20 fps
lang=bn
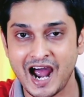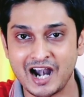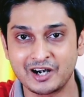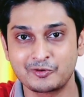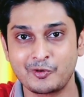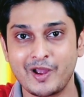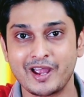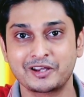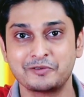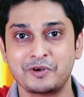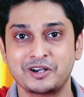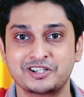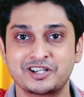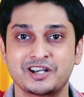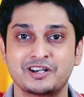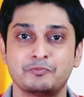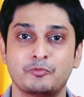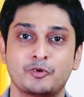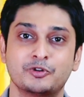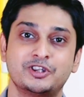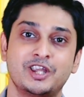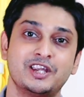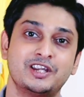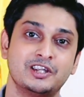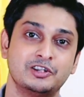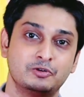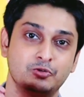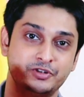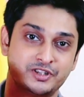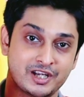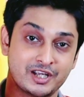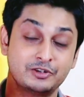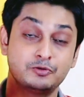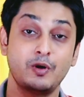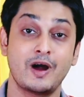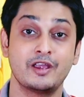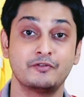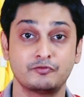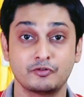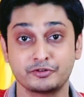আর কয়েক মাসের মধ্যেই কিন্তু
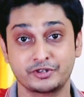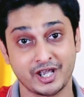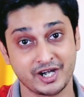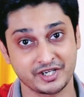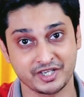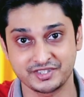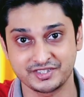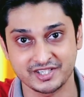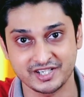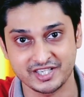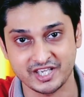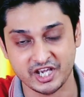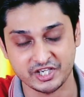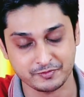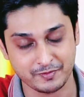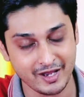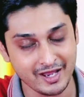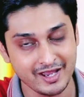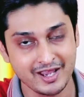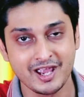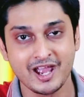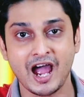যেহেতু আইফোন থার্টিন সিরিজ আসবে